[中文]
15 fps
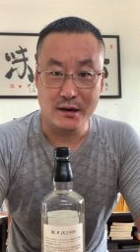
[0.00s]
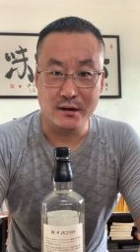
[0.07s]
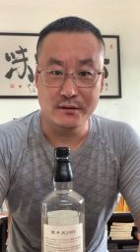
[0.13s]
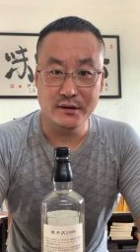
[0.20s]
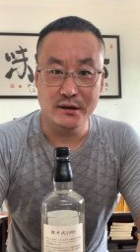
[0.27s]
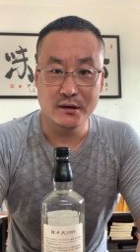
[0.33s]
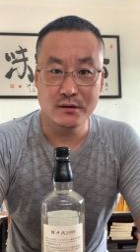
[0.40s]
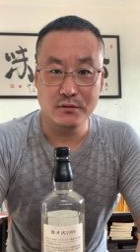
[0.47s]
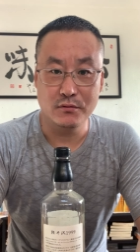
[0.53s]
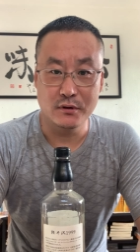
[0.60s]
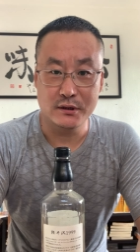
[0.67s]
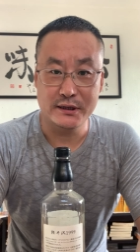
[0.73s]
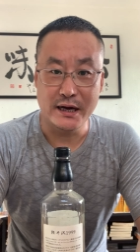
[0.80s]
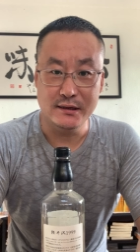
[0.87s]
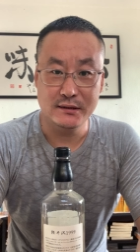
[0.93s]
可能你喝过
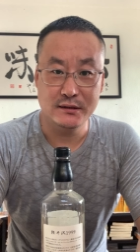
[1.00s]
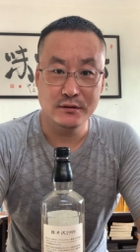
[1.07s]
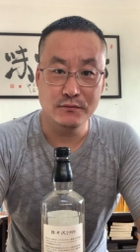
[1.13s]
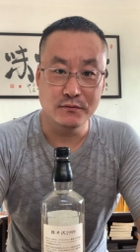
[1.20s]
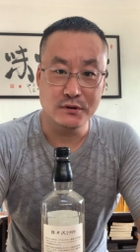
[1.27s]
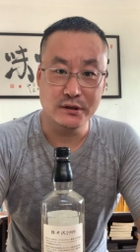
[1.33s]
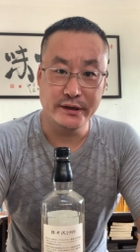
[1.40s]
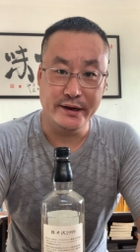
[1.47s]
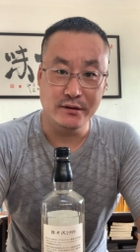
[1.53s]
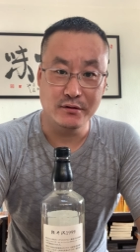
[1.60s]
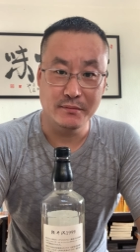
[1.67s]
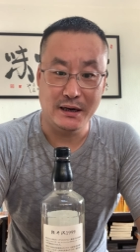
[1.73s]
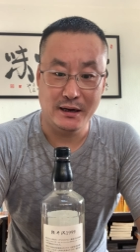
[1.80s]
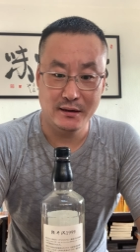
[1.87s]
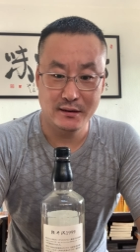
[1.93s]
山西五十年，对
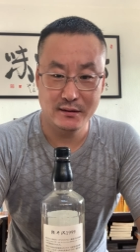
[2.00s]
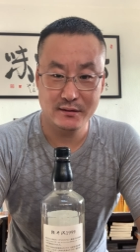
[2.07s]
吧？